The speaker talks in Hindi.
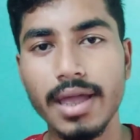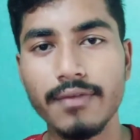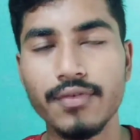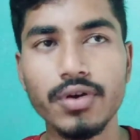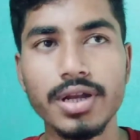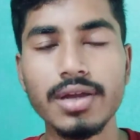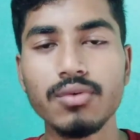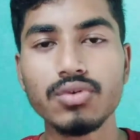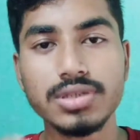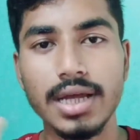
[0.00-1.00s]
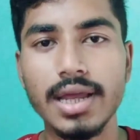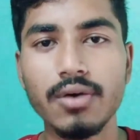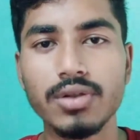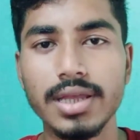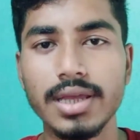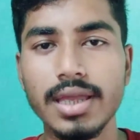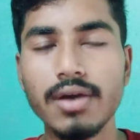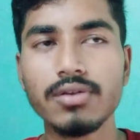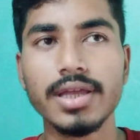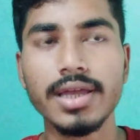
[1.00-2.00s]
एफर्ट है वो ज़्यादा होता है क्या
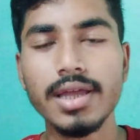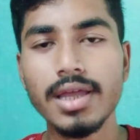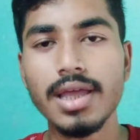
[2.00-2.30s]
होता है